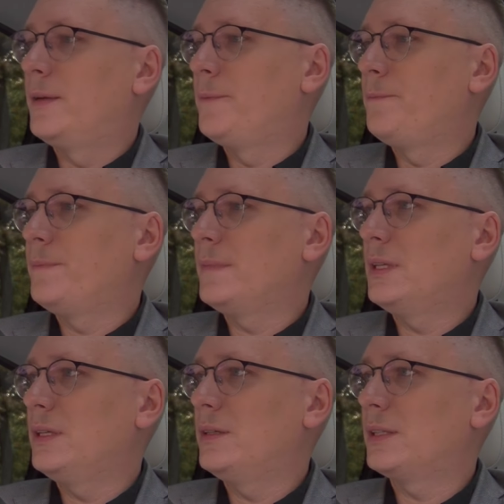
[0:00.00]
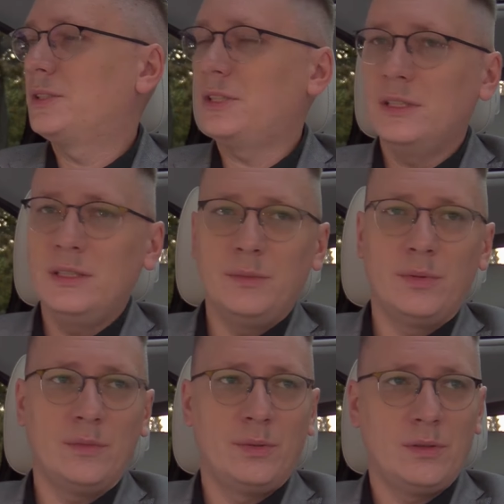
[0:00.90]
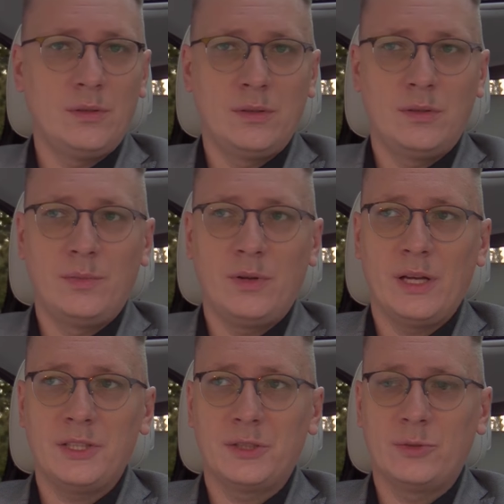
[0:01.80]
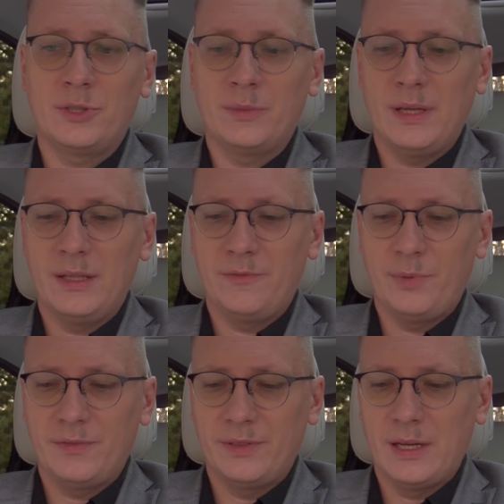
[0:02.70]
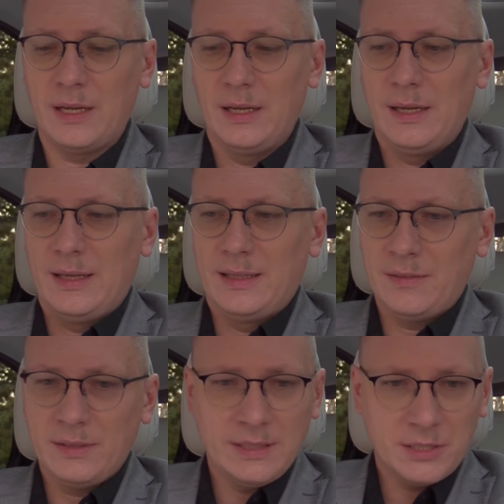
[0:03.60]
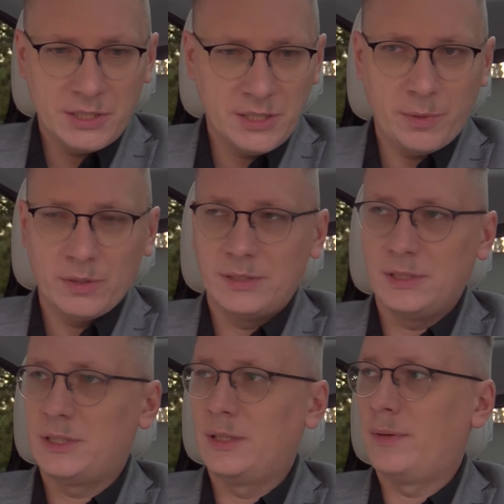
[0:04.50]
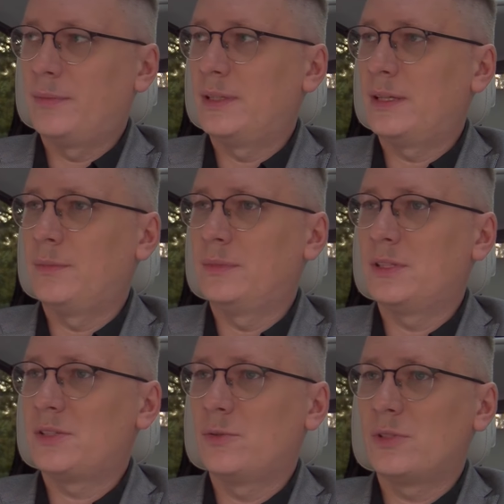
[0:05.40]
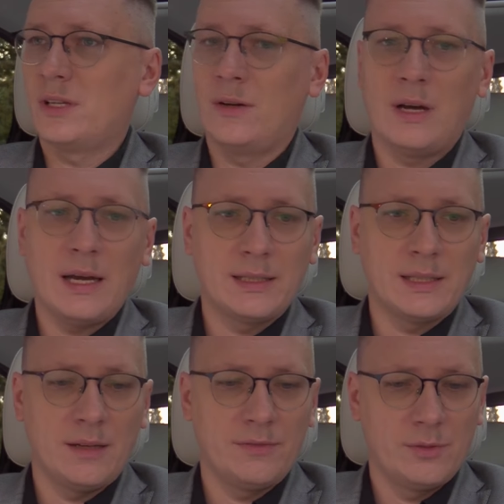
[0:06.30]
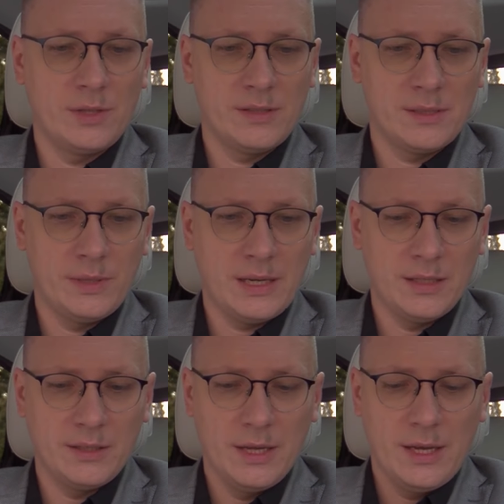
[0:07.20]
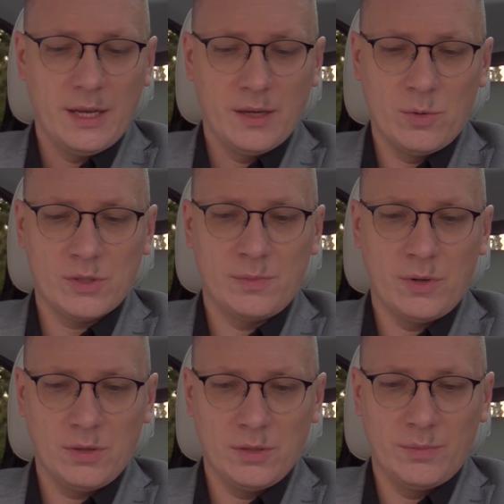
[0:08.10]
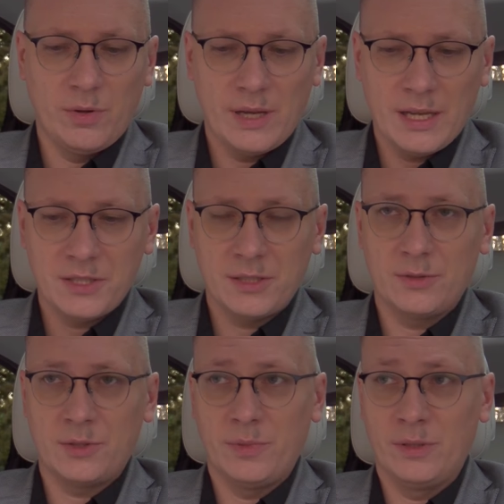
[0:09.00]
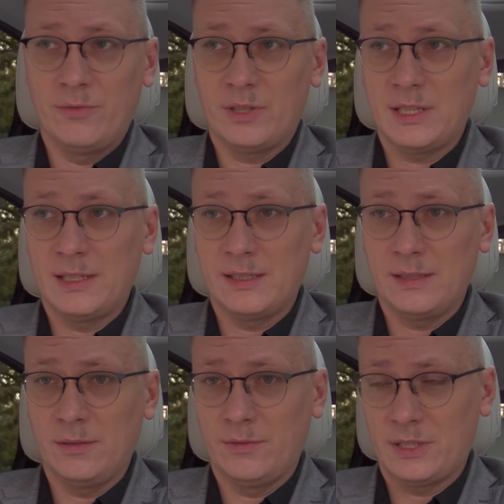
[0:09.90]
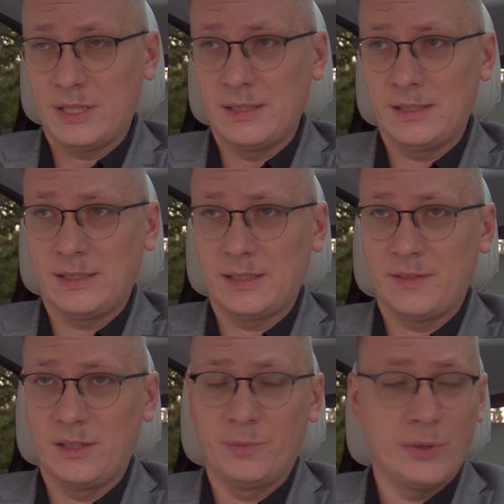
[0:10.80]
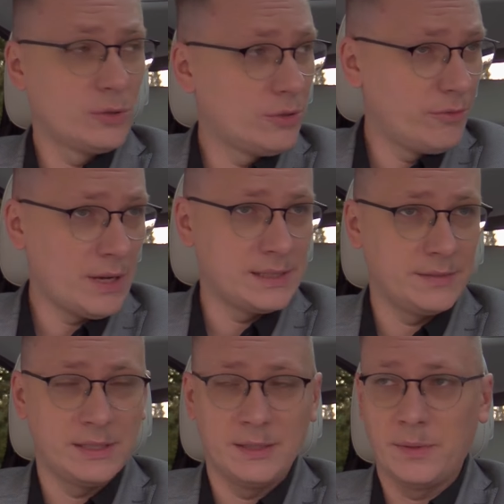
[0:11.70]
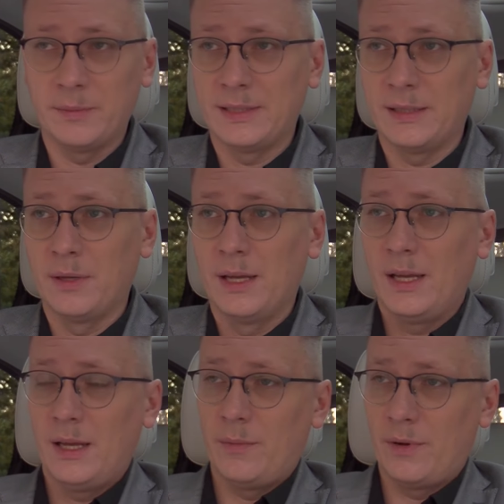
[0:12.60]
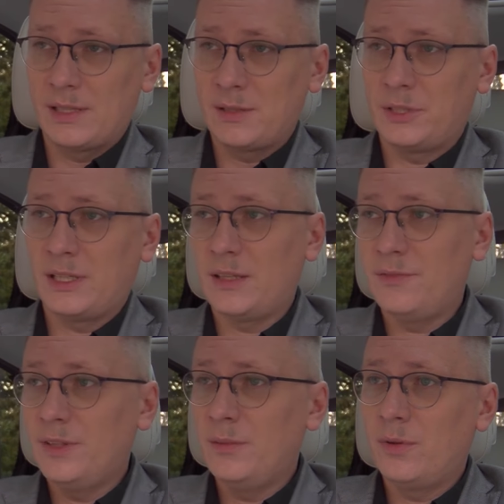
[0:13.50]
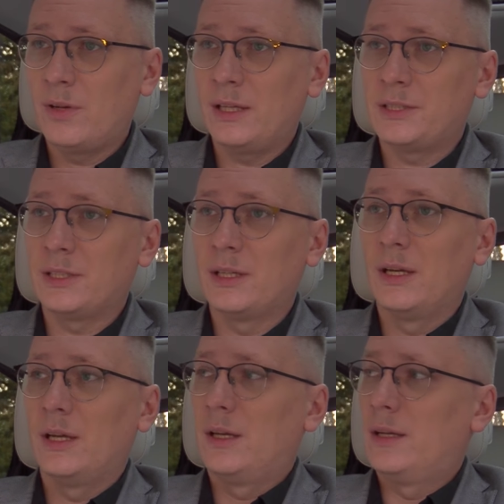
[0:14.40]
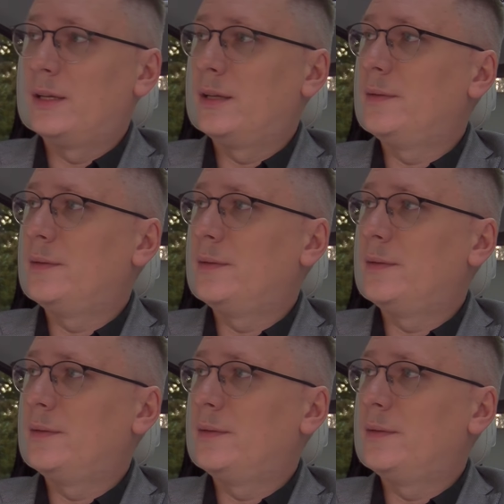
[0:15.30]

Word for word: Um, jacyś inni e, blogerzy, którzy mieli wpływ na nawet na życie polityczne. Pamiętam dyskusję o akta, w której zabierali głos blogerzy, którzy byli uważani uważani, uważani za tak zwaną piątą władzę wtedy, pamiętam. Mhm. Pokazał się taki film, blogerzy. Y,